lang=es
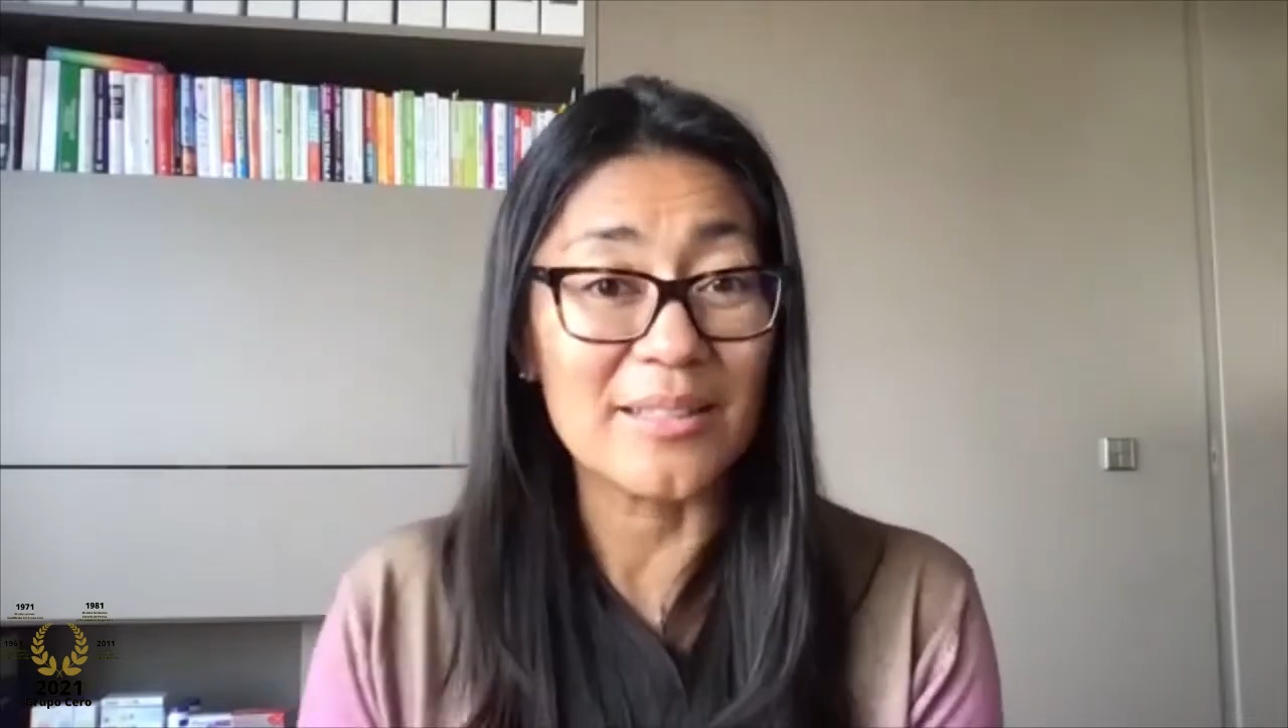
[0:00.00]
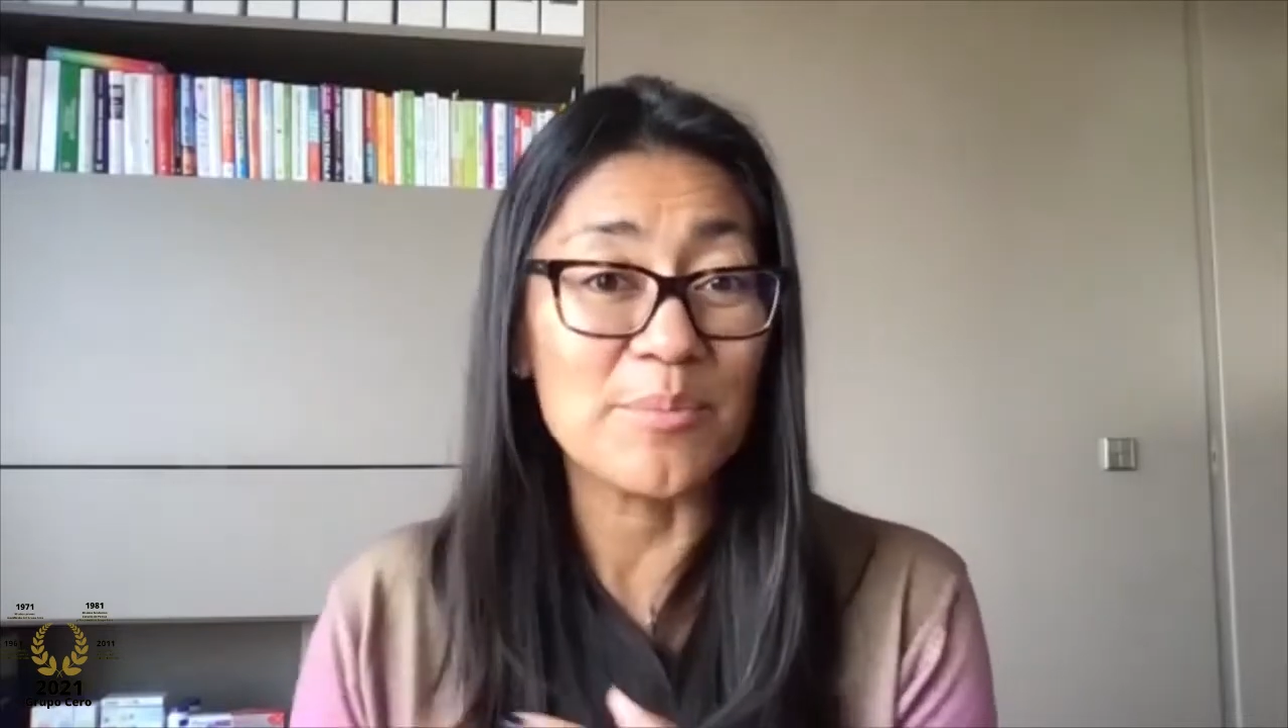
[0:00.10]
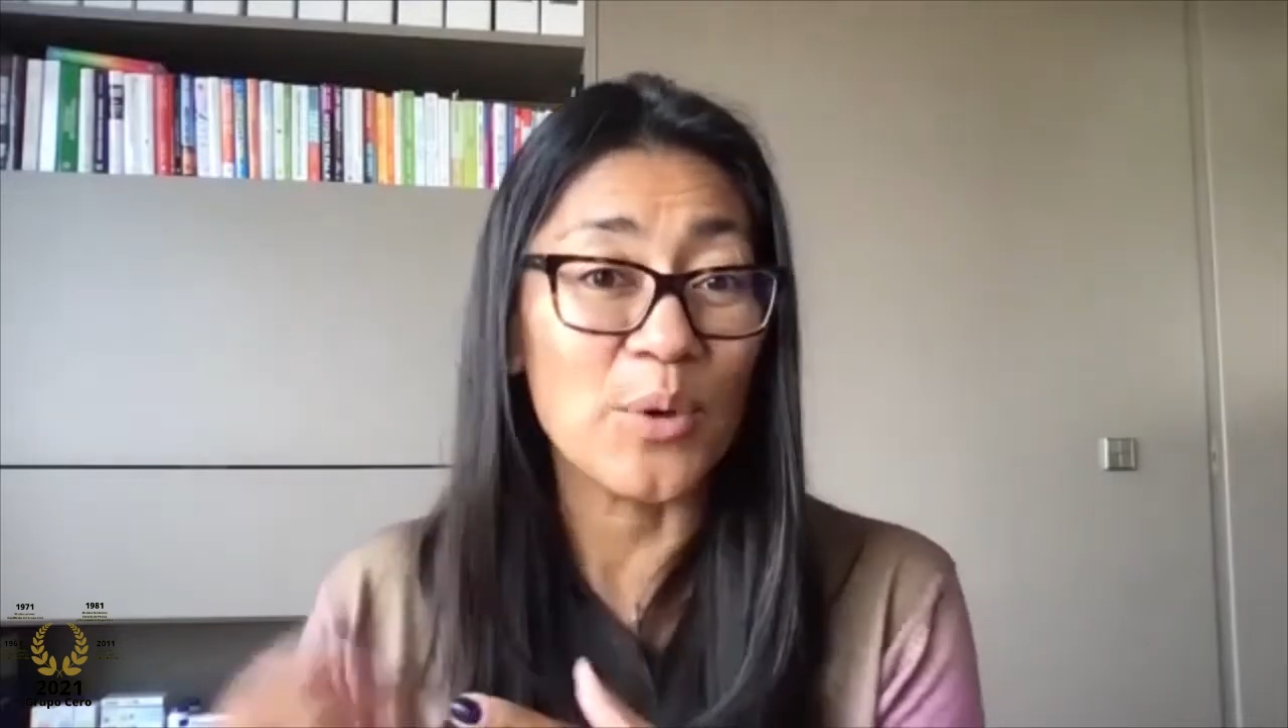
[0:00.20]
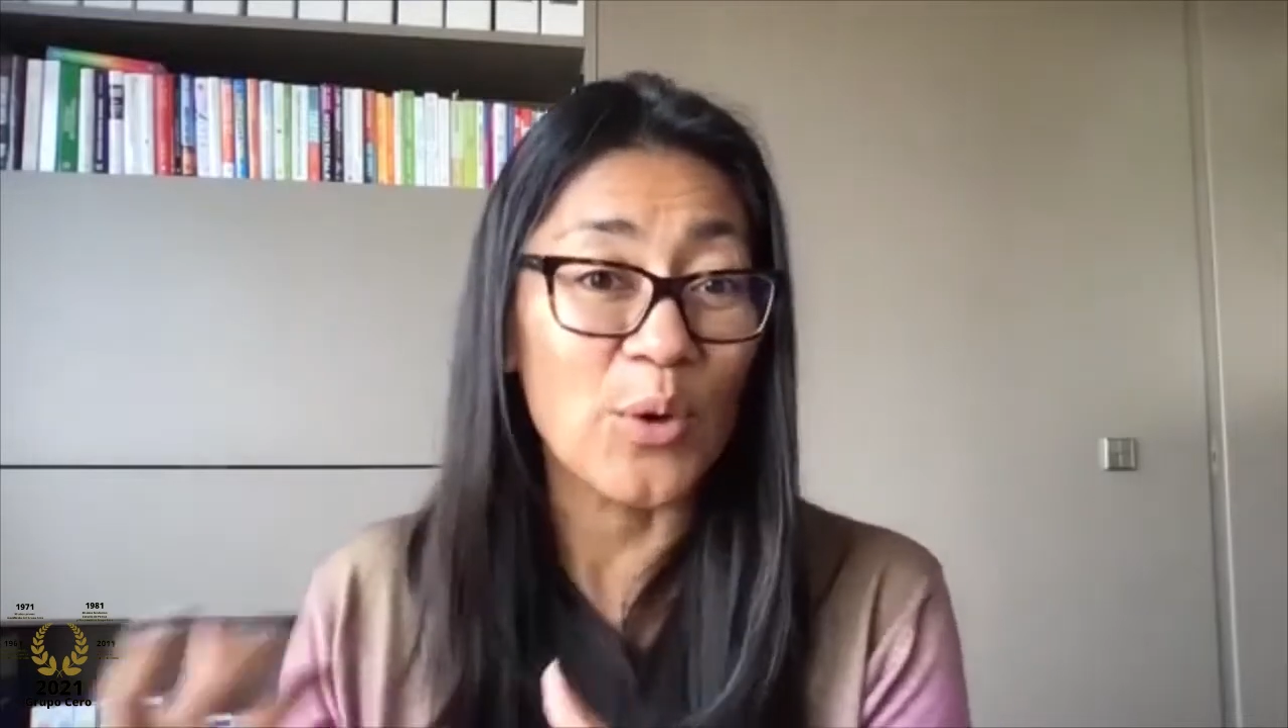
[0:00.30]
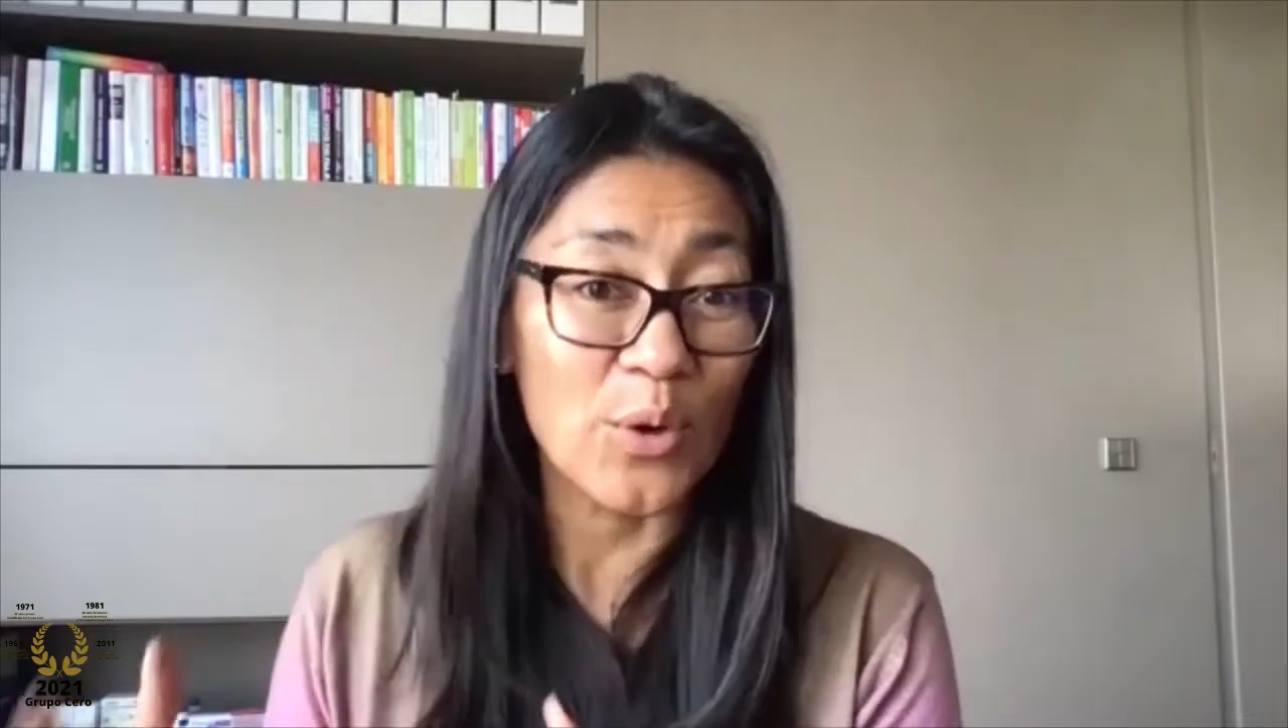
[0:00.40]

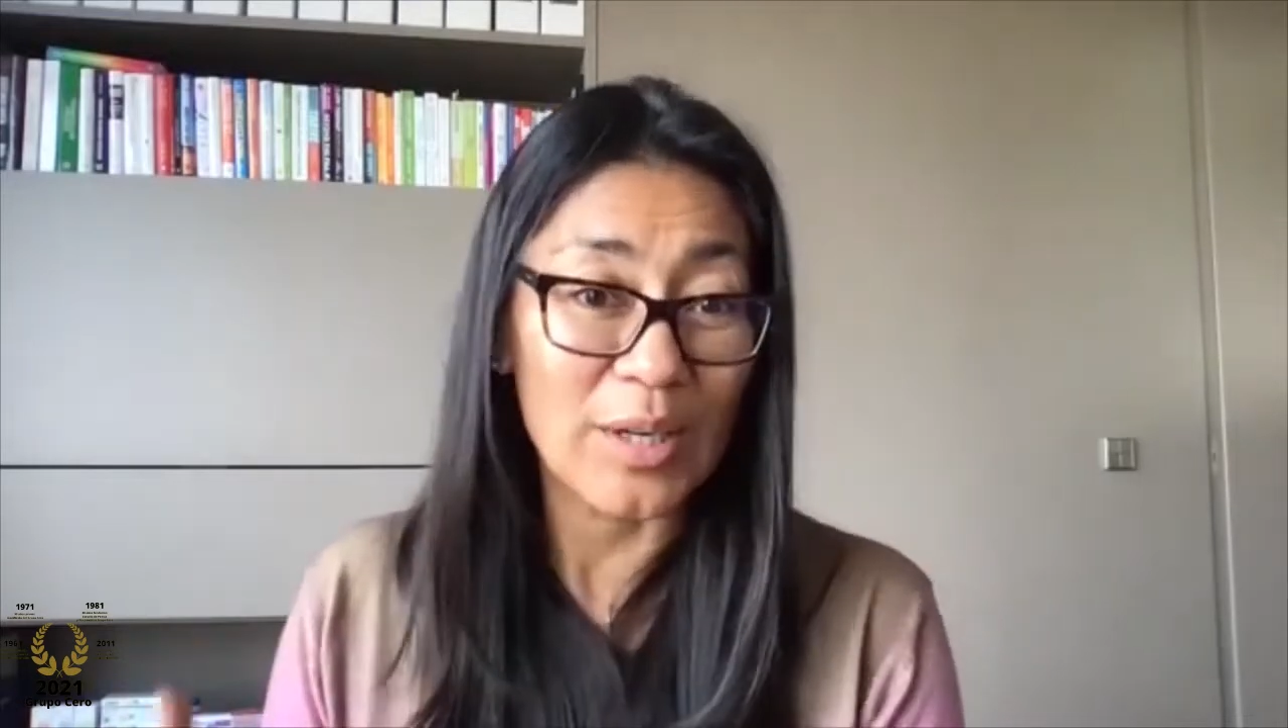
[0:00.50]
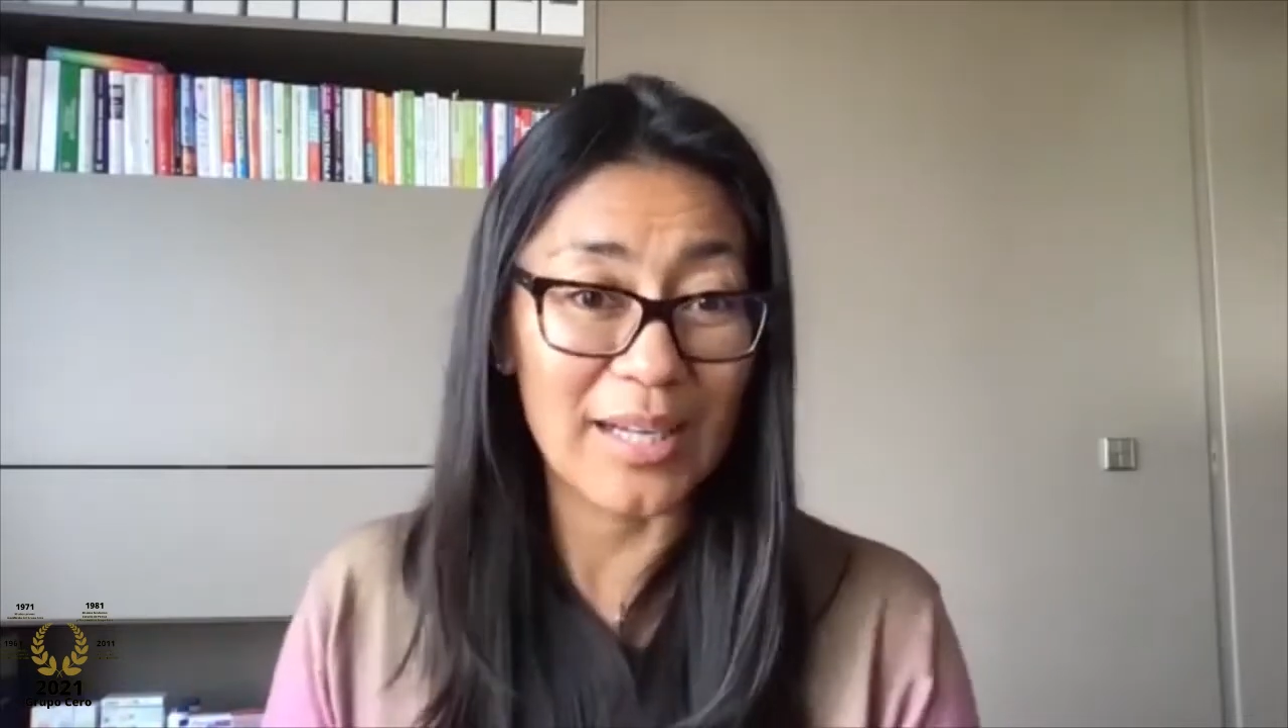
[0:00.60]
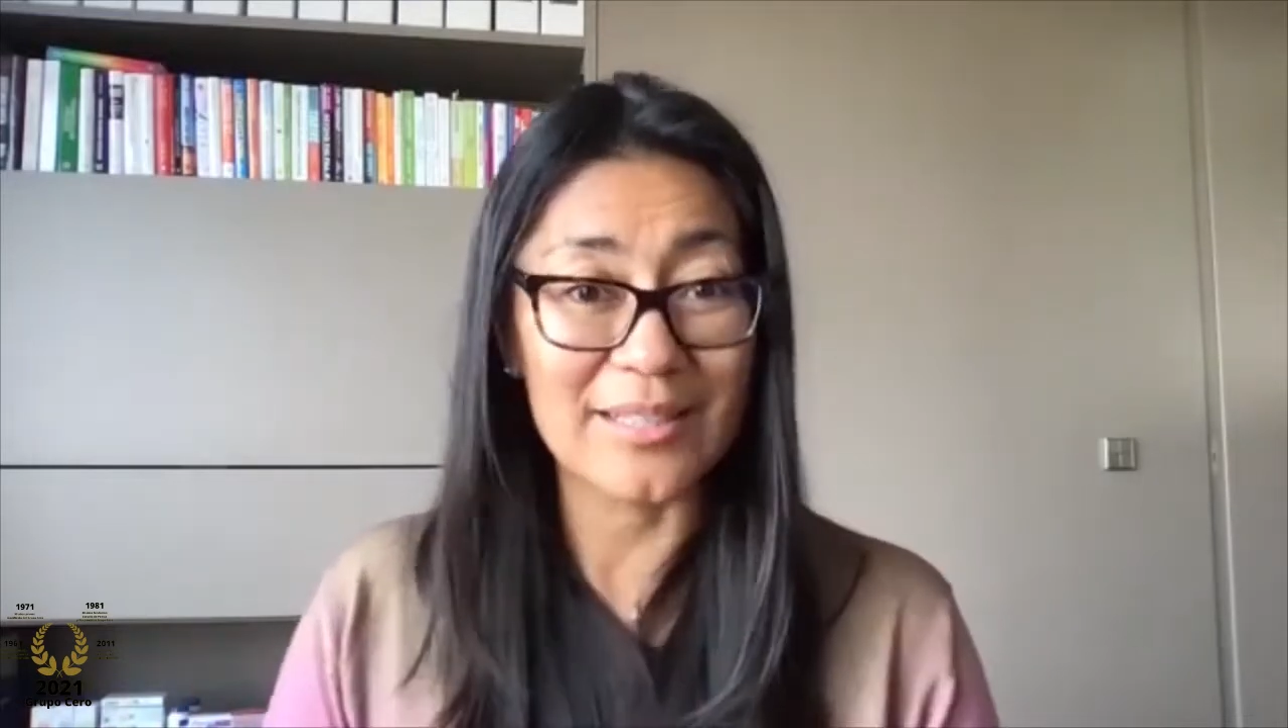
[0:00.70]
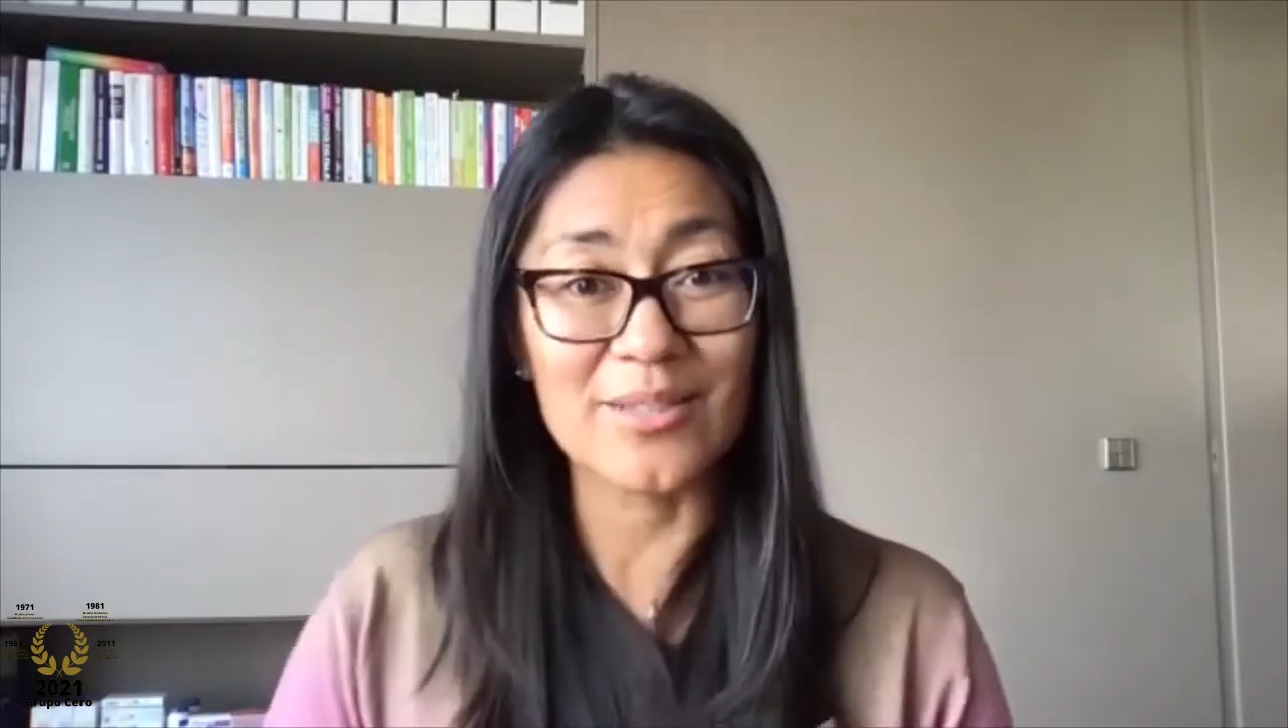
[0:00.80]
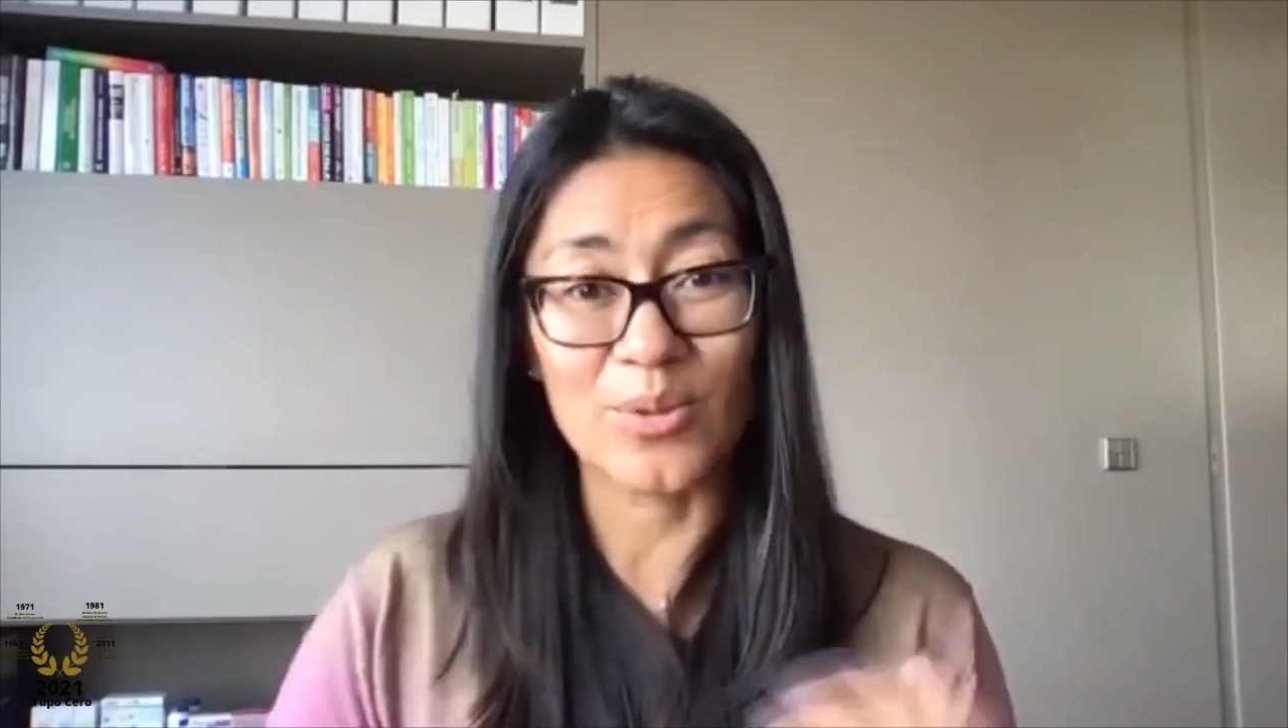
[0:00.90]
tipo cocas